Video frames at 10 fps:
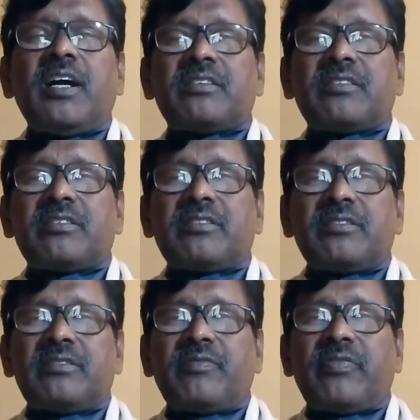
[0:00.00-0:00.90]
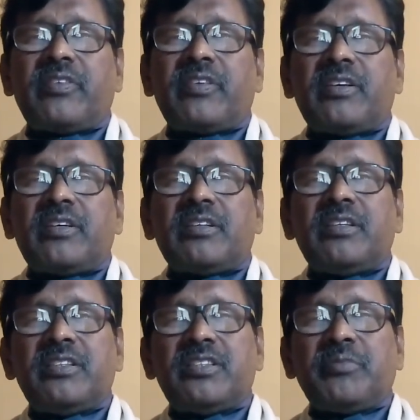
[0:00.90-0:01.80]
আর
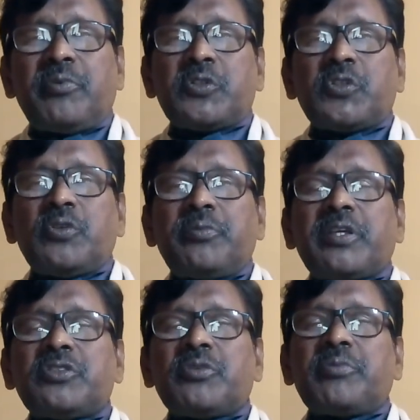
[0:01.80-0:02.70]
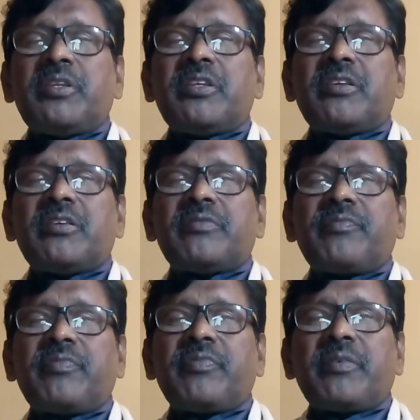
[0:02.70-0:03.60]
নিজে পনেরো ষোলো বিঘা জমির
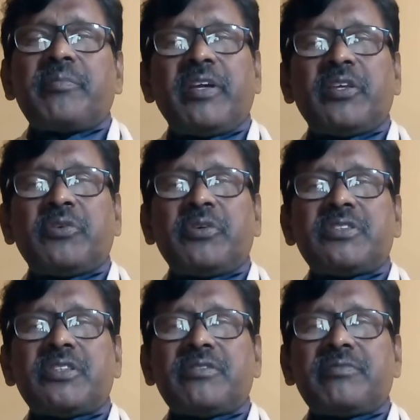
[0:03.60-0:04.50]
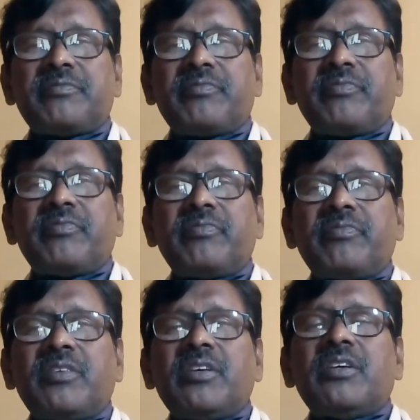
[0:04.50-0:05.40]
মালিক হয়েছেন
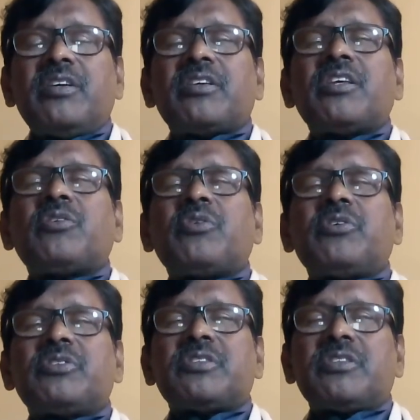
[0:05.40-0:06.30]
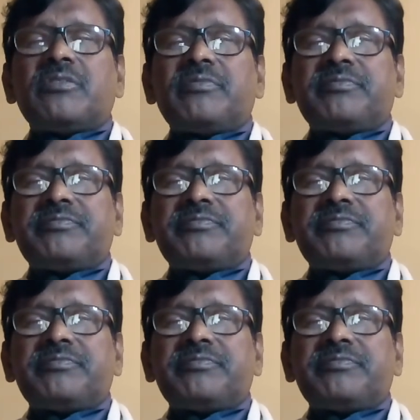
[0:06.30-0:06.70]
কি করে হয়েছেন